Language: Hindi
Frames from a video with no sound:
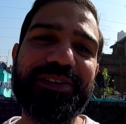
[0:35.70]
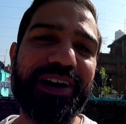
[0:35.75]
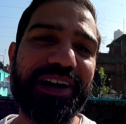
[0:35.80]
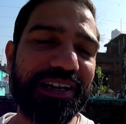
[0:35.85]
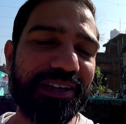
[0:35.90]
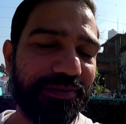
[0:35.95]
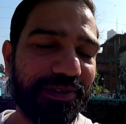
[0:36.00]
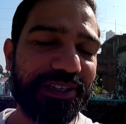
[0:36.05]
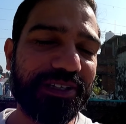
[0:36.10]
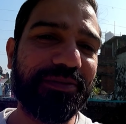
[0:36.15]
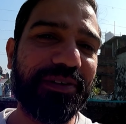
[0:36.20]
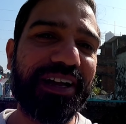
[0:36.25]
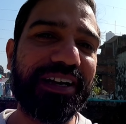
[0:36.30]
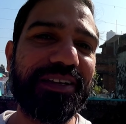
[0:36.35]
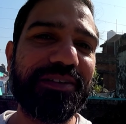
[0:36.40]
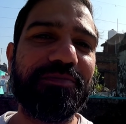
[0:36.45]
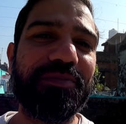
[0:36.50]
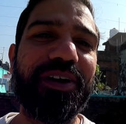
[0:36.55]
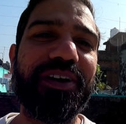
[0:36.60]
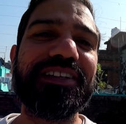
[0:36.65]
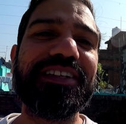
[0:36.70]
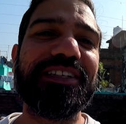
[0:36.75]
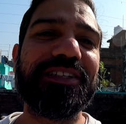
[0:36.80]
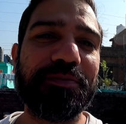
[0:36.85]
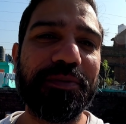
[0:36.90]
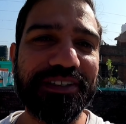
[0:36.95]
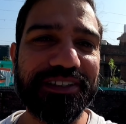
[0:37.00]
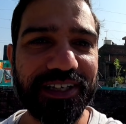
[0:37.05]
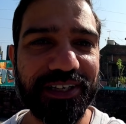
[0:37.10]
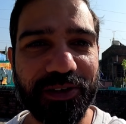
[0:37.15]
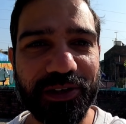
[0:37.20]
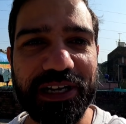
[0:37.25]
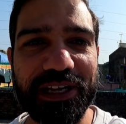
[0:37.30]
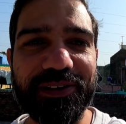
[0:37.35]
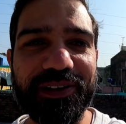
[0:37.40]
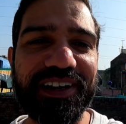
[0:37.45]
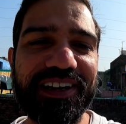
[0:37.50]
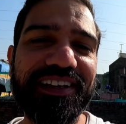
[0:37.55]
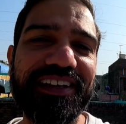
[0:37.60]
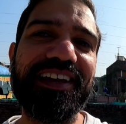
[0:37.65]
दिवाली भी इस बार की बहुत स्पेशल
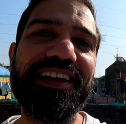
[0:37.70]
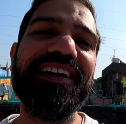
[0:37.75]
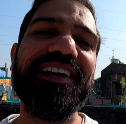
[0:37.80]
होने वाली